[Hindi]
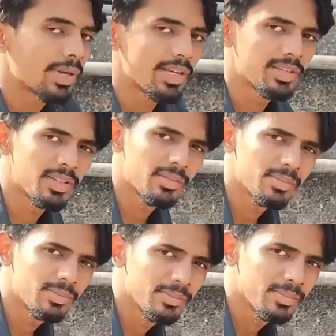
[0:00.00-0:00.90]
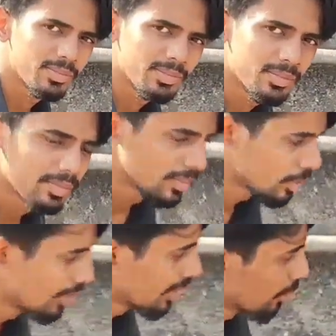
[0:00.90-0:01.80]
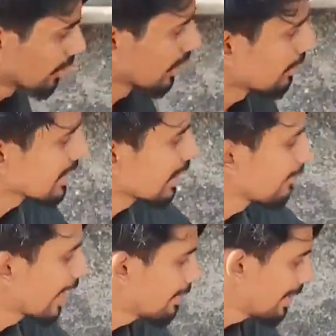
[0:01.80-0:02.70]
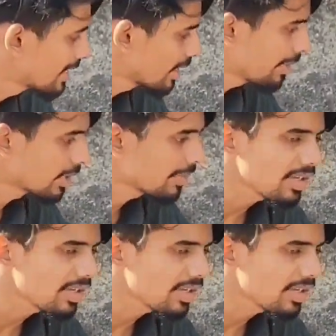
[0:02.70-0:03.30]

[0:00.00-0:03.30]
प्राइस ट्वेल्व थाउजेंड बस एक वाइट पैच है पैर पे